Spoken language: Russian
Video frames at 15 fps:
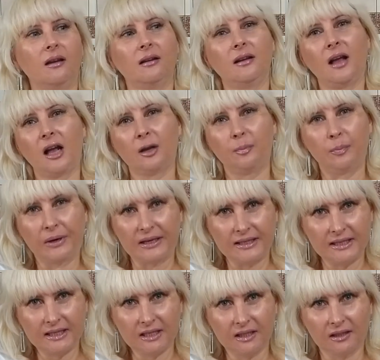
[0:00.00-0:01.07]
как
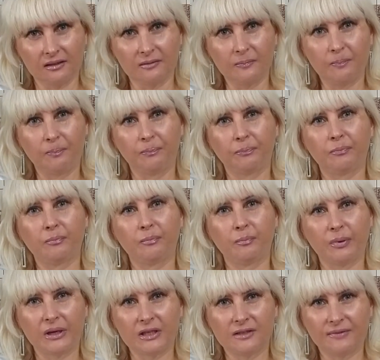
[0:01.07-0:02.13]
просил
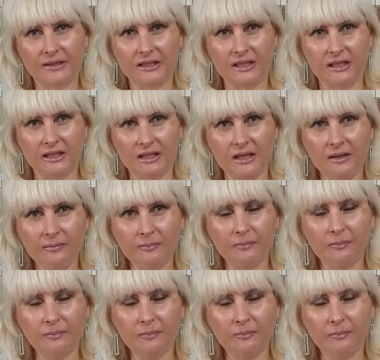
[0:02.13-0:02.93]
производитель,